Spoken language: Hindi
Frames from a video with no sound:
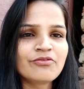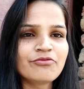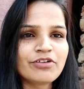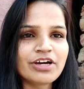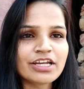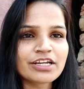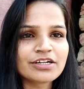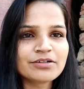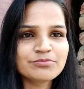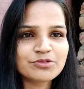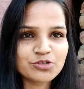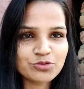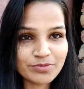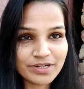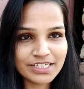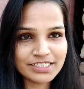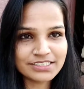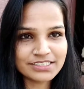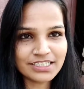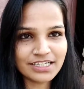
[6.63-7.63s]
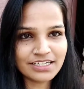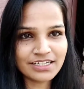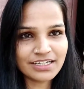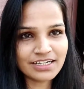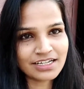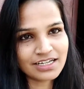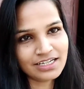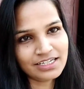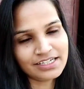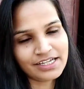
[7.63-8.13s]
वेलकम टू माय चैनल
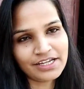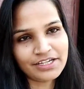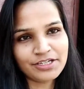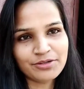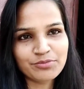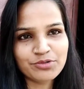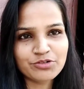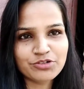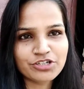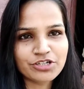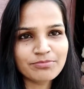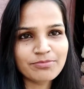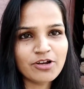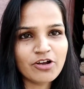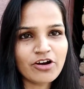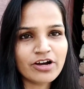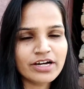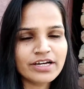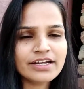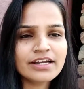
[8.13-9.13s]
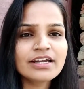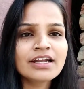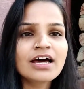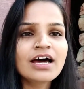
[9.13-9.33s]
कल्याणी ब्यूटी ब्लॉगर